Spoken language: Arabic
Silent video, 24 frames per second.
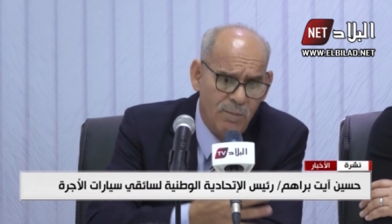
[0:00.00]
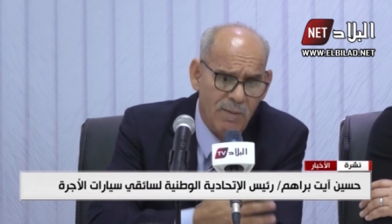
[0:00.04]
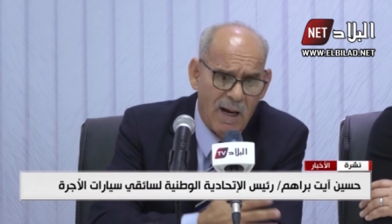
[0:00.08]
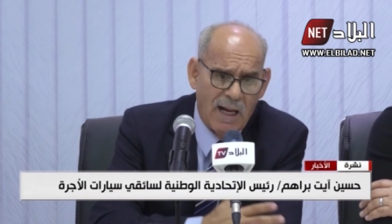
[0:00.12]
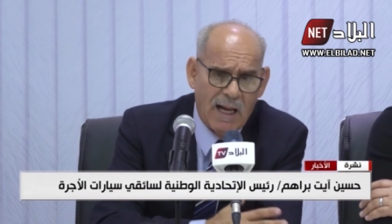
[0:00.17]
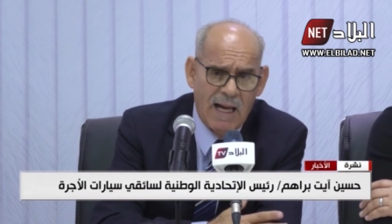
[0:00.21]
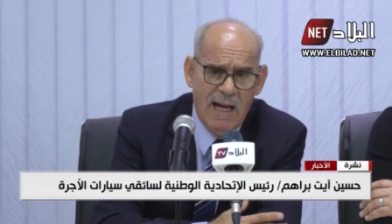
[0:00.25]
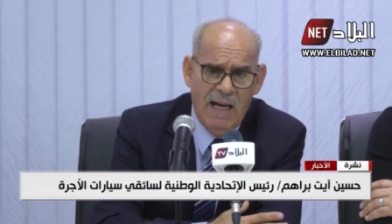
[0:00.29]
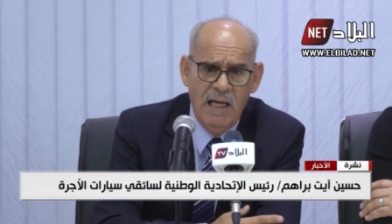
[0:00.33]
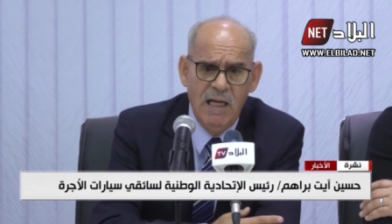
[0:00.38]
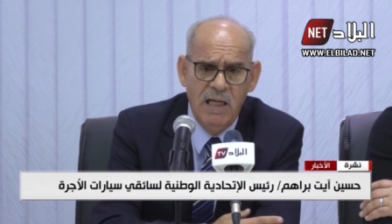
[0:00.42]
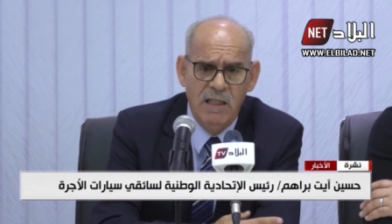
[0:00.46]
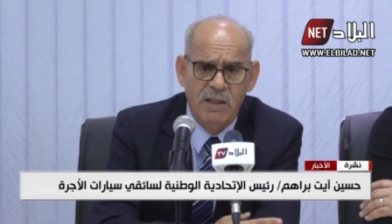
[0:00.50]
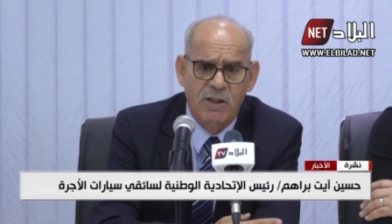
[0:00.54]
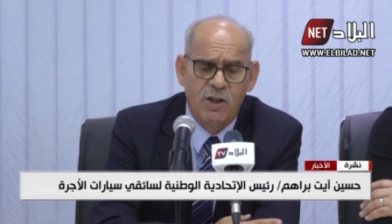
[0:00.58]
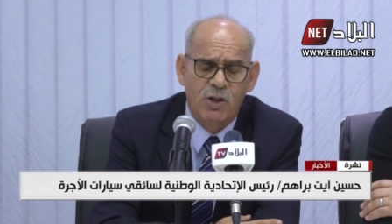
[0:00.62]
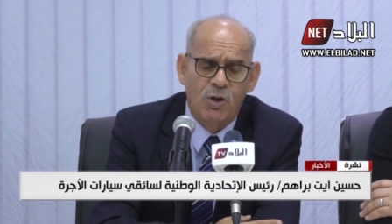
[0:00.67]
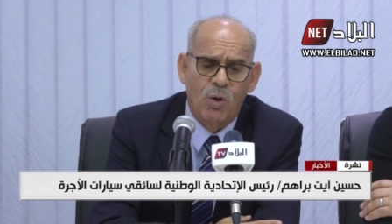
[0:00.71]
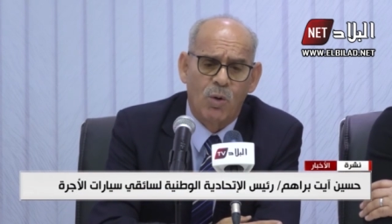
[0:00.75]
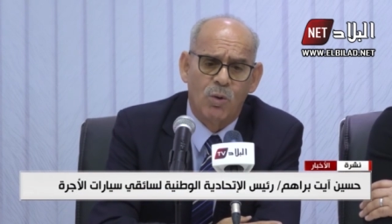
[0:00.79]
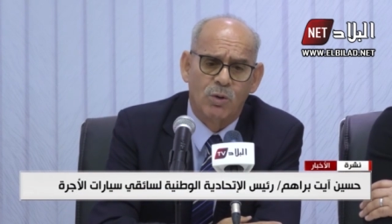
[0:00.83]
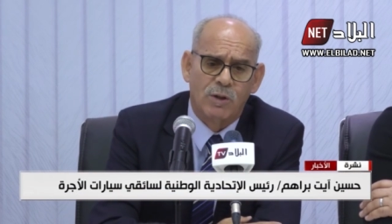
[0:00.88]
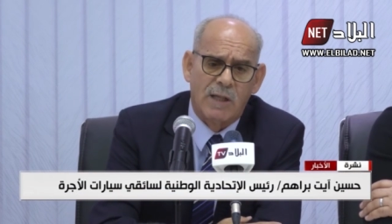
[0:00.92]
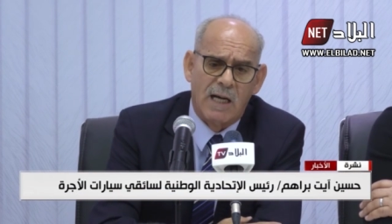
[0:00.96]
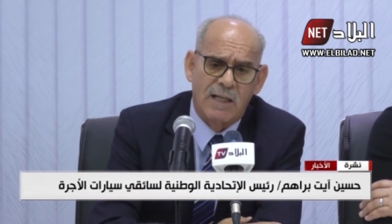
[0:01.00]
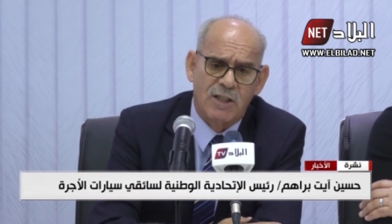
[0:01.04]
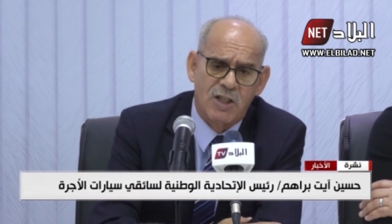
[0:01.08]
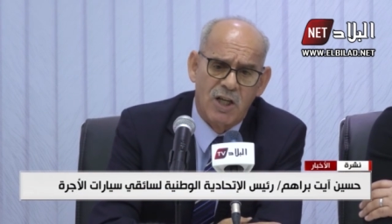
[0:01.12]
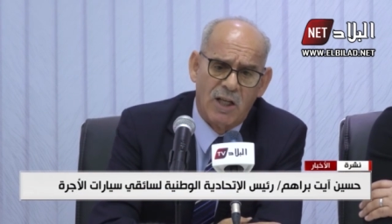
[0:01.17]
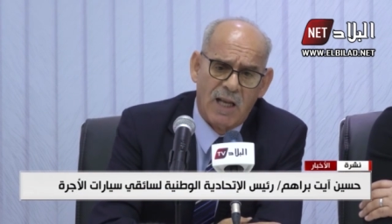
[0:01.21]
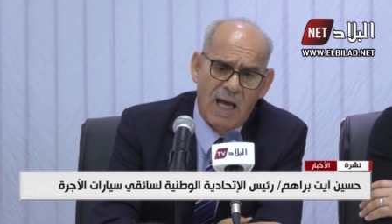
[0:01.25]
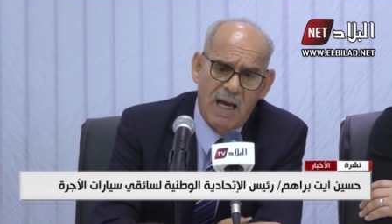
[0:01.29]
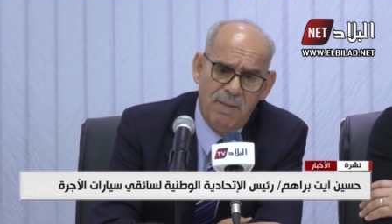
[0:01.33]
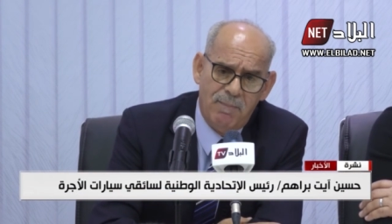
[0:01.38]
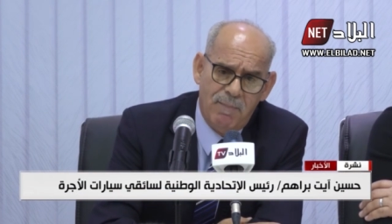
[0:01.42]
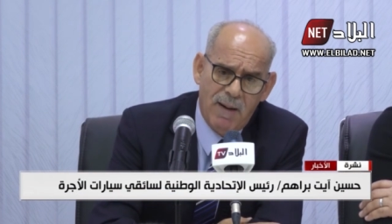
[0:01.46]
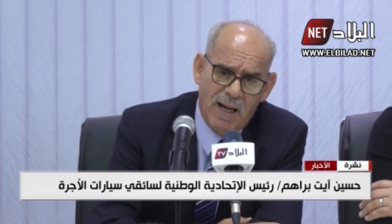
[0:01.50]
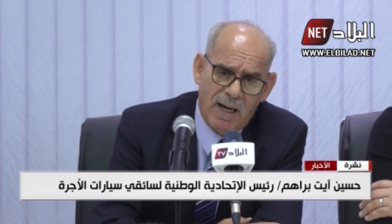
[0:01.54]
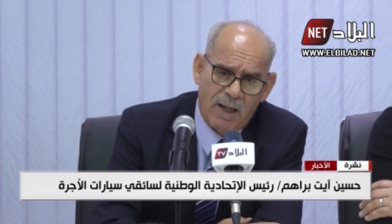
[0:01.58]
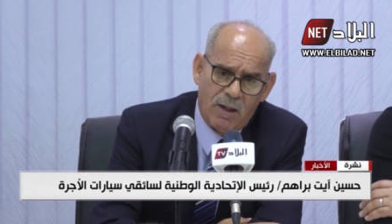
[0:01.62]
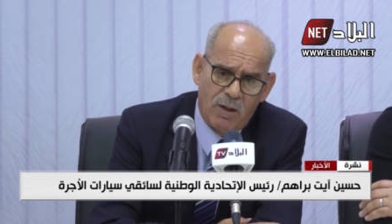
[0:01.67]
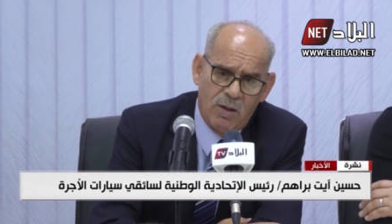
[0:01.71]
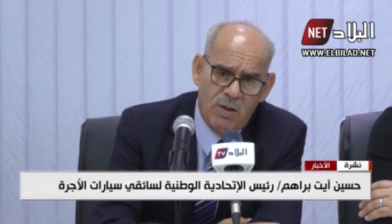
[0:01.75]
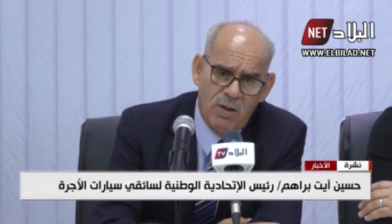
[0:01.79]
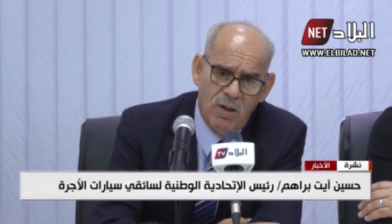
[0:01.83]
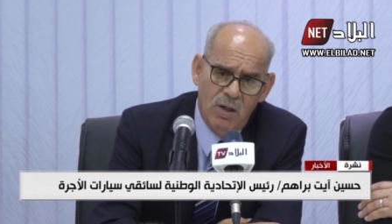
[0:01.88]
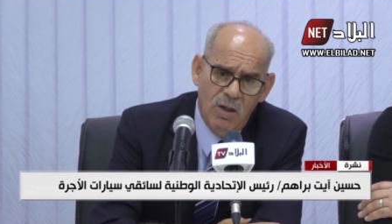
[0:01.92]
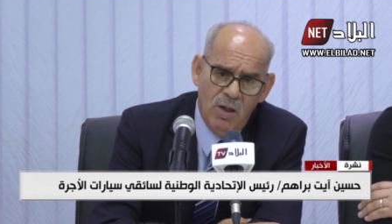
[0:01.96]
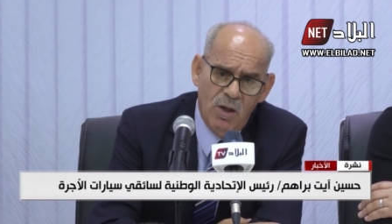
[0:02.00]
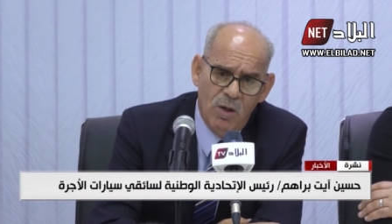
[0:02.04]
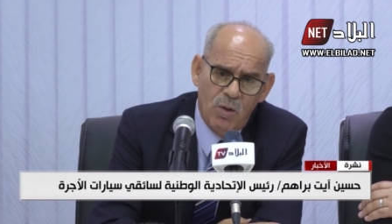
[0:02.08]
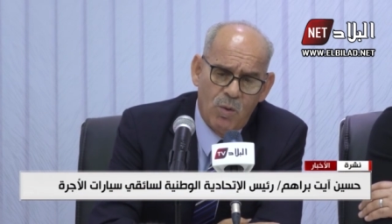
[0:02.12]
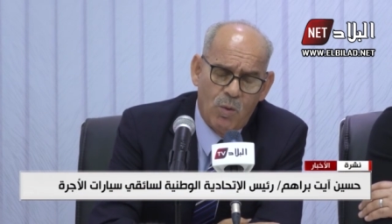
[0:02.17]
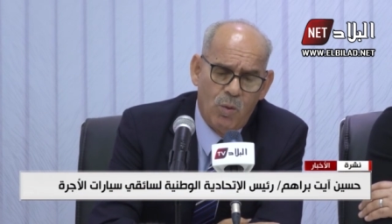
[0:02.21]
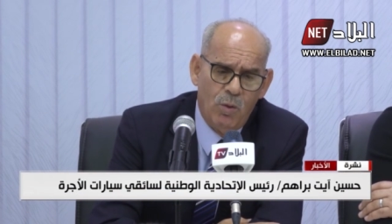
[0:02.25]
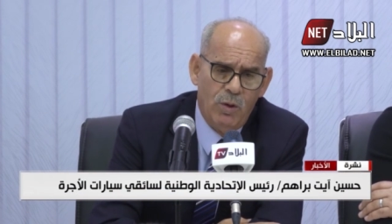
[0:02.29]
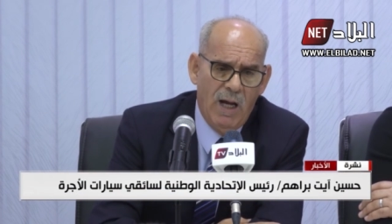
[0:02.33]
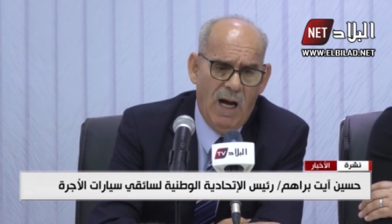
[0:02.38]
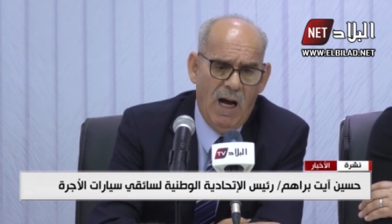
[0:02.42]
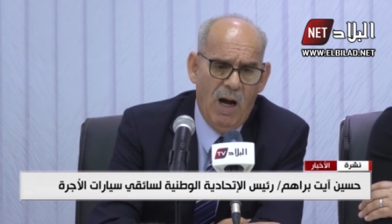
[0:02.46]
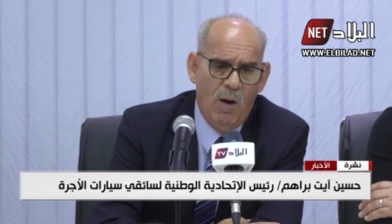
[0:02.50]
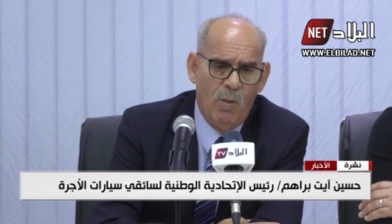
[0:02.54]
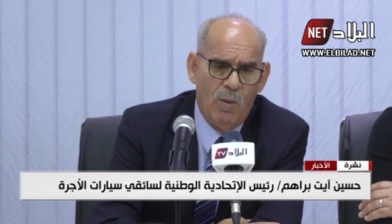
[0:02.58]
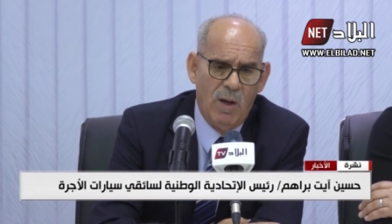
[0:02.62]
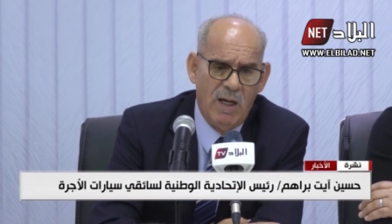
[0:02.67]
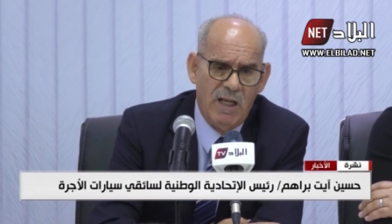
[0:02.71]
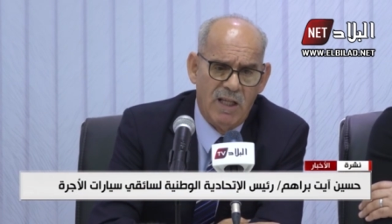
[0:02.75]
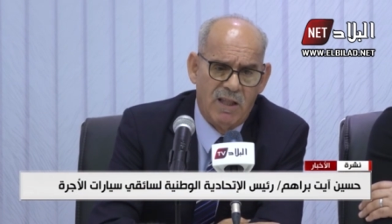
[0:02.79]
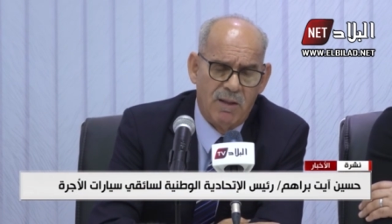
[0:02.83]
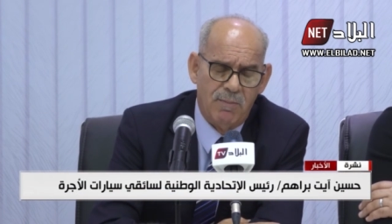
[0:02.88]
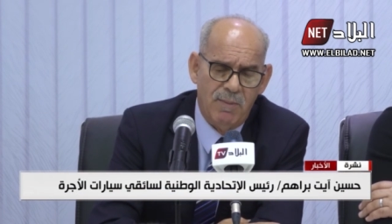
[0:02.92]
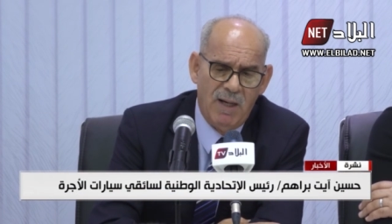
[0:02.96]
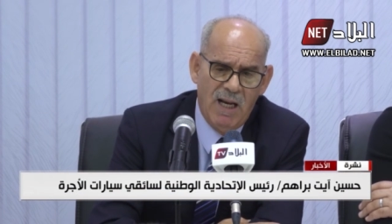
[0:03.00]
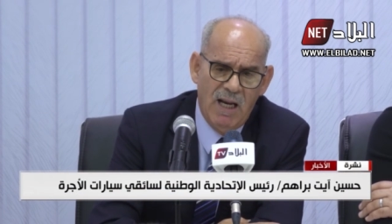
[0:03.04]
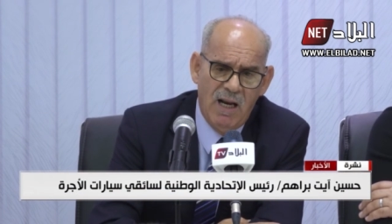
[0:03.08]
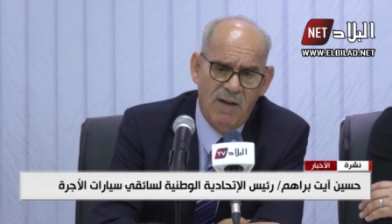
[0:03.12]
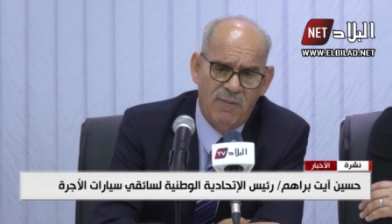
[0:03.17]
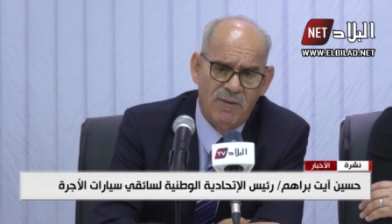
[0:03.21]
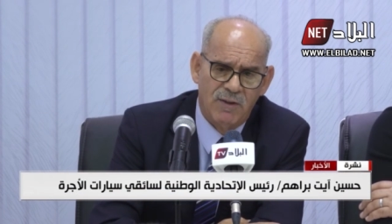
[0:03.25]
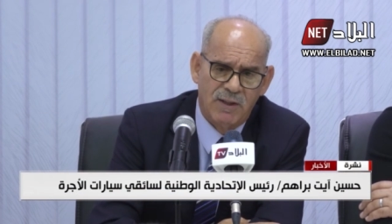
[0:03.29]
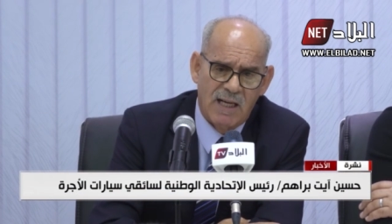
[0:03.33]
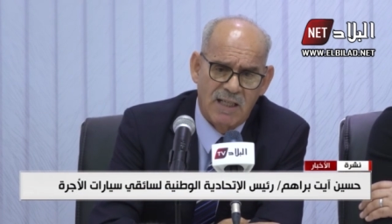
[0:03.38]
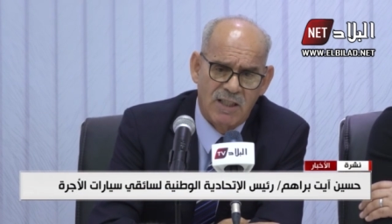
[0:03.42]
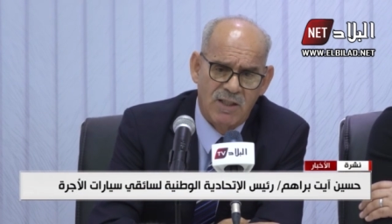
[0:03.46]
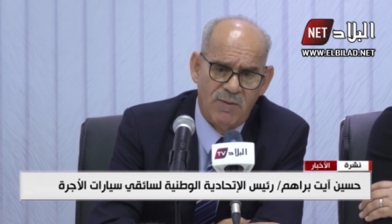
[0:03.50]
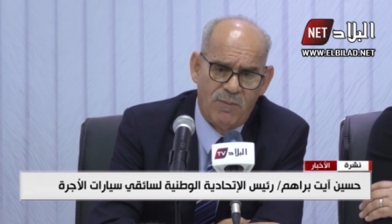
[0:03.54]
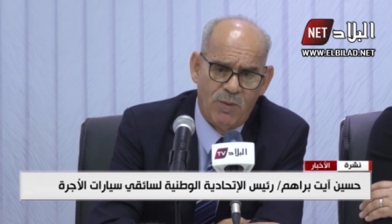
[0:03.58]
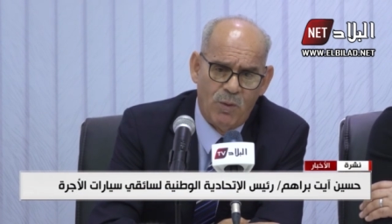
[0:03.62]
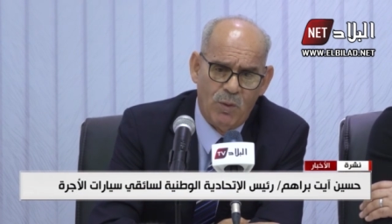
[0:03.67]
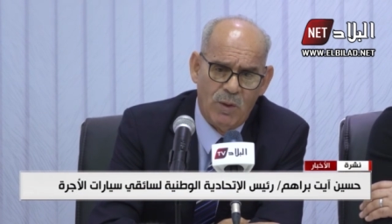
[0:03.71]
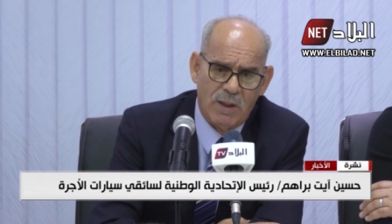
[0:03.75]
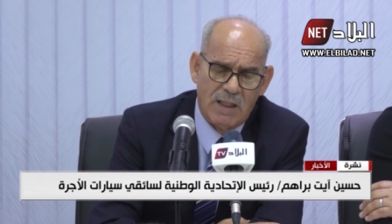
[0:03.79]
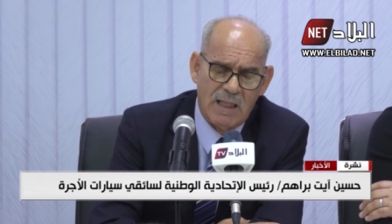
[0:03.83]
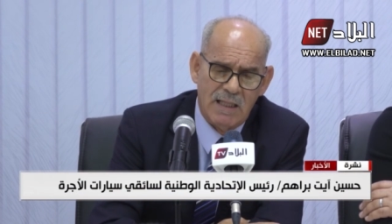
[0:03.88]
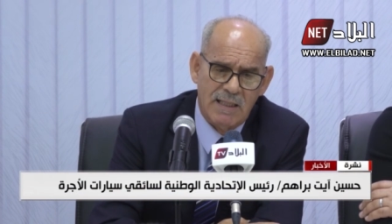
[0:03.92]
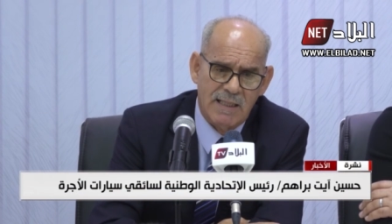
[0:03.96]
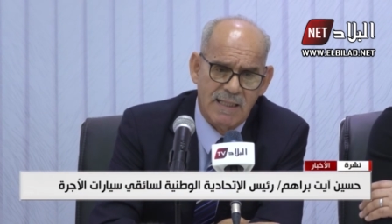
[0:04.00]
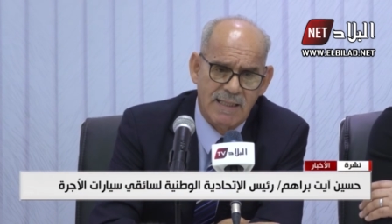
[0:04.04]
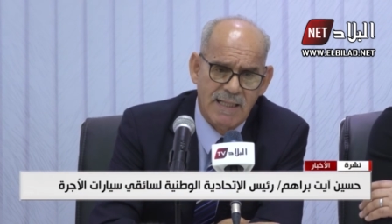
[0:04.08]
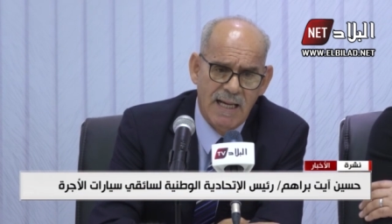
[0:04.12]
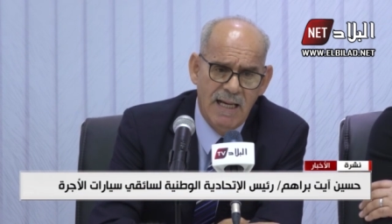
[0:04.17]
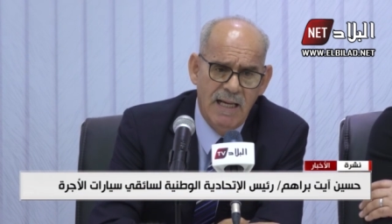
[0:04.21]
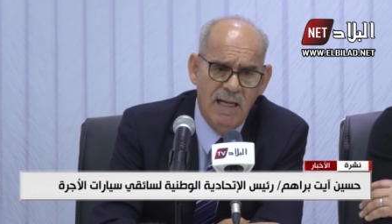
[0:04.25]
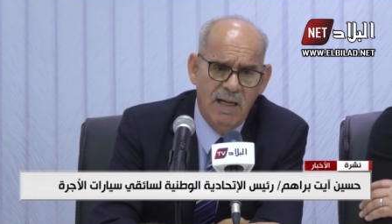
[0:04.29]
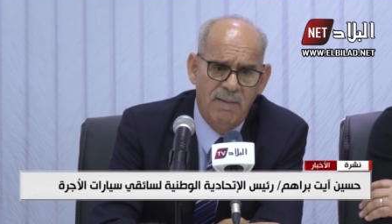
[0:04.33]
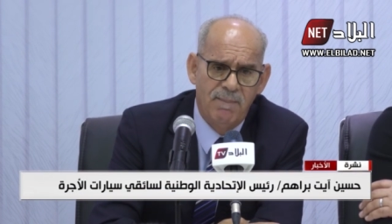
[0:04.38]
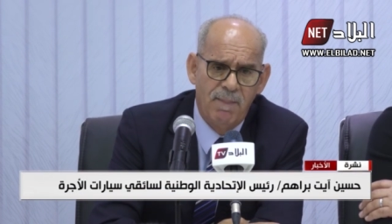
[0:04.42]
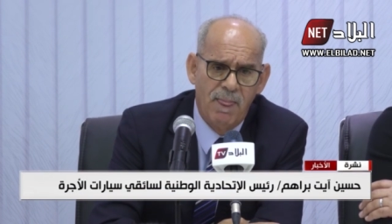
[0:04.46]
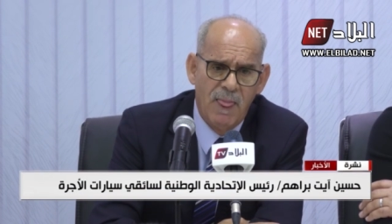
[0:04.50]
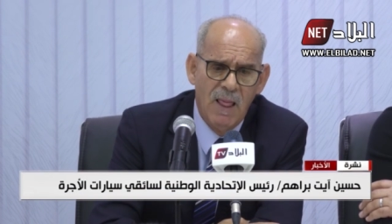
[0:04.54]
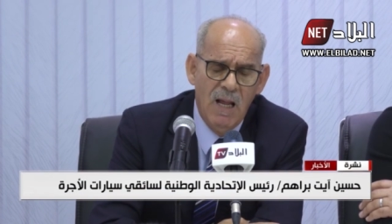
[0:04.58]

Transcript: المقاعد كثروا الطاكسي الله يبارك كنا حوالي 8000 طاكسي في ولايه الجزائر